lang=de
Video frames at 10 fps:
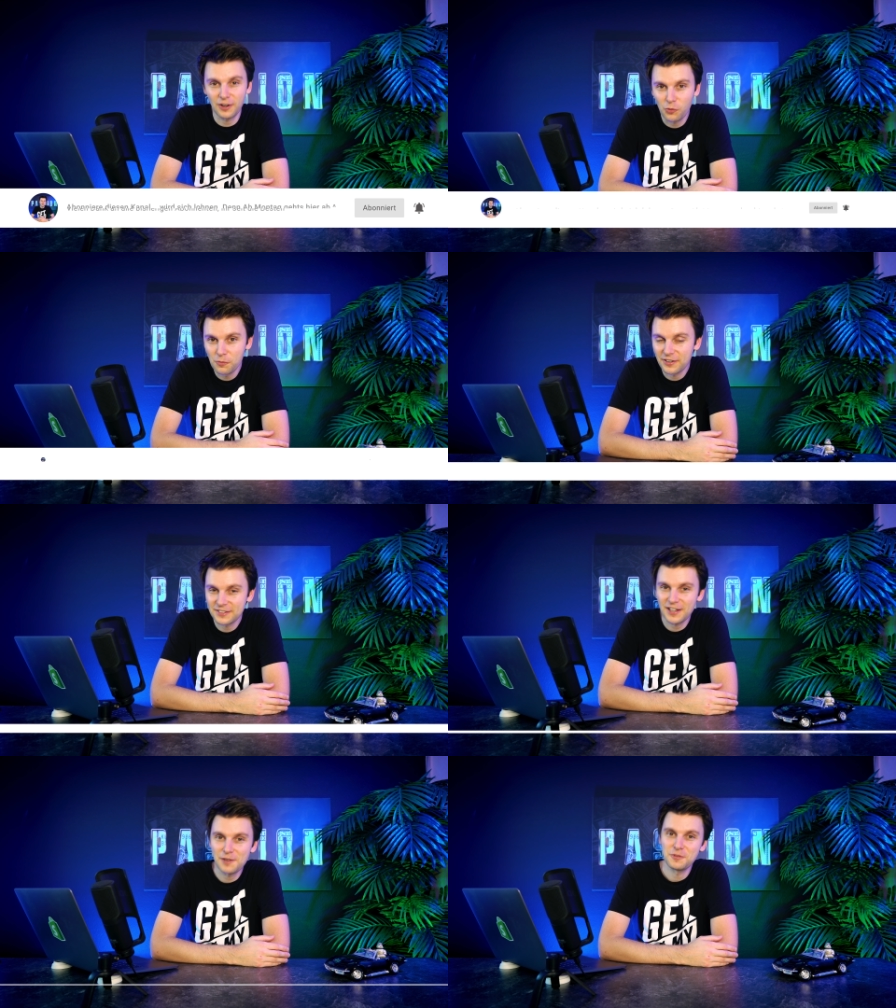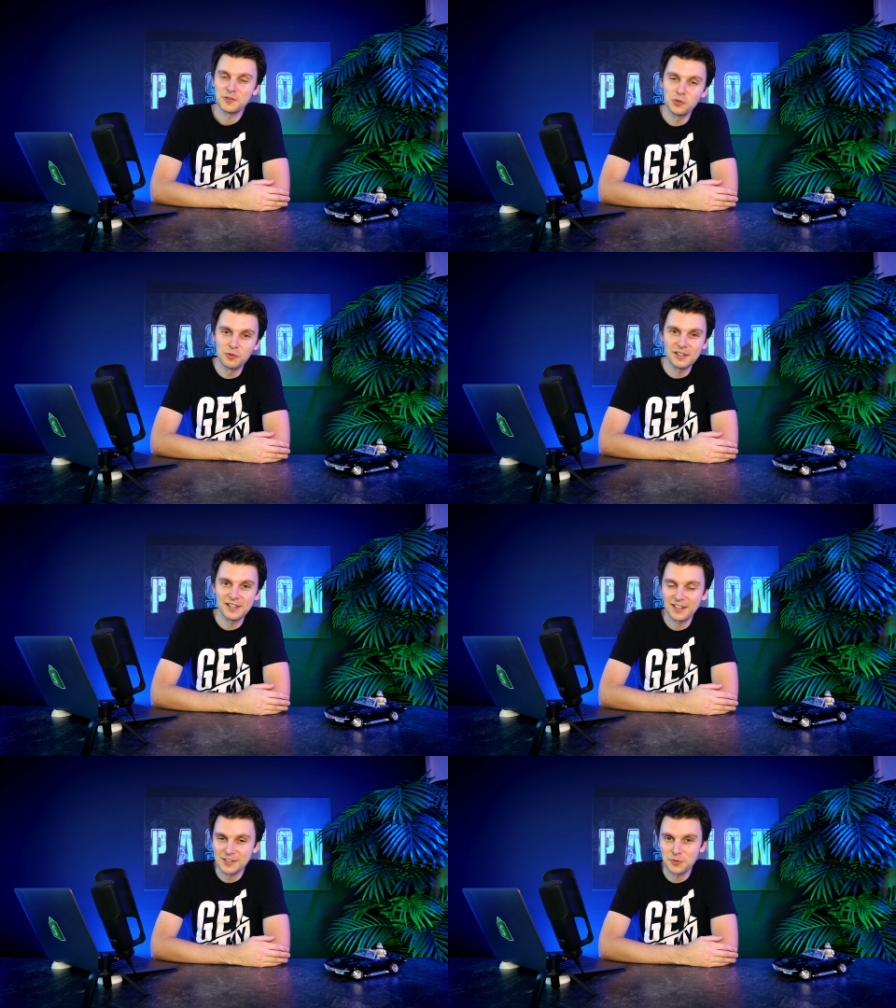Warum, weshalb, wieso?
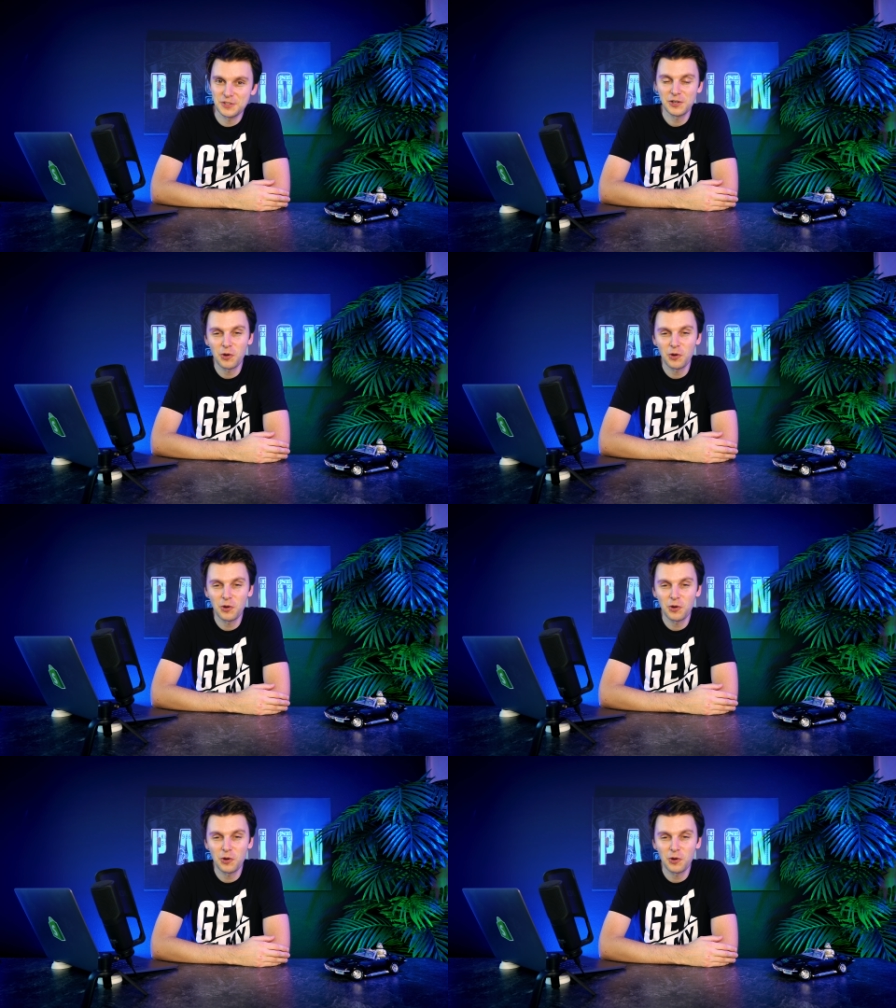Weil da ganz viel